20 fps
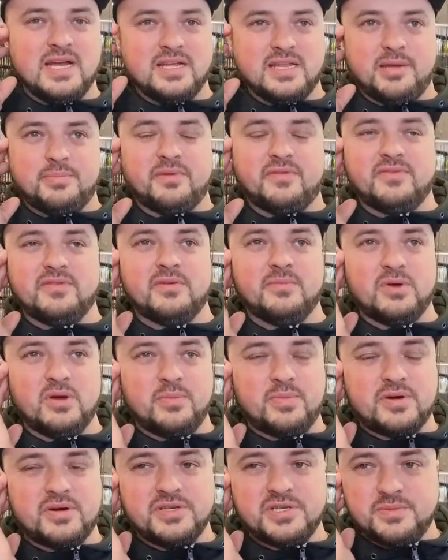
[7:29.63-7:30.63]
nie powinno mnie
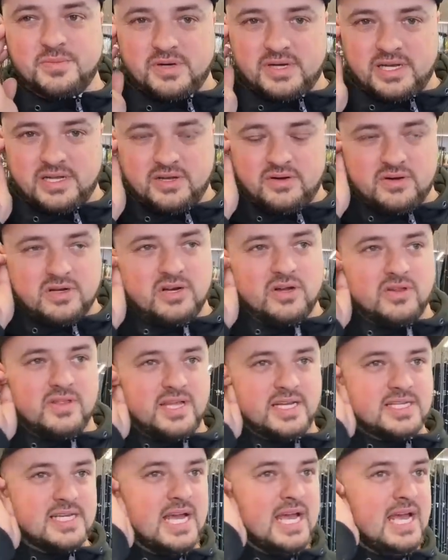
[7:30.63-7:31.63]
obchodzić, mogę nie
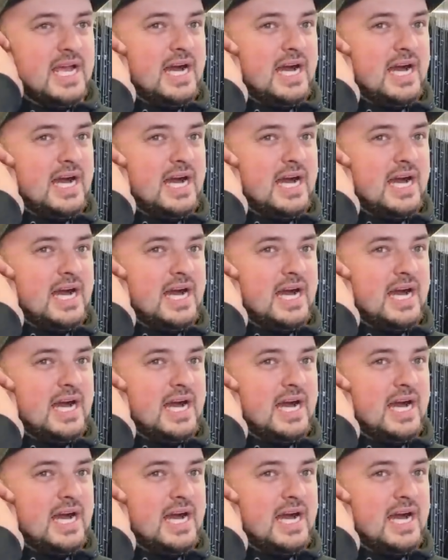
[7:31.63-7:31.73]
oglądać.